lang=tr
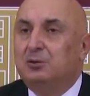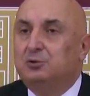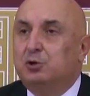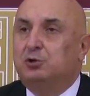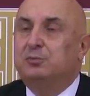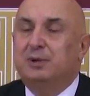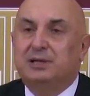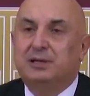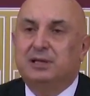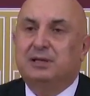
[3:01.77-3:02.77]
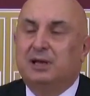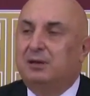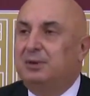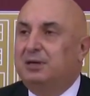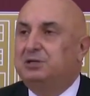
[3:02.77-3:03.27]
çözülmesini
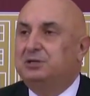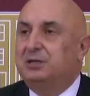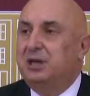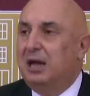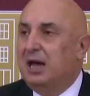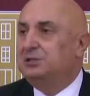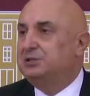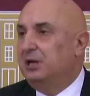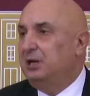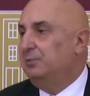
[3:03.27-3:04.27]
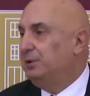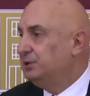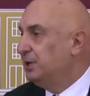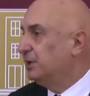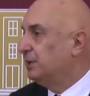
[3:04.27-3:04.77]
sağlamak için her şeyi
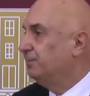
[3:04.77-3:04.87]
yapacağız.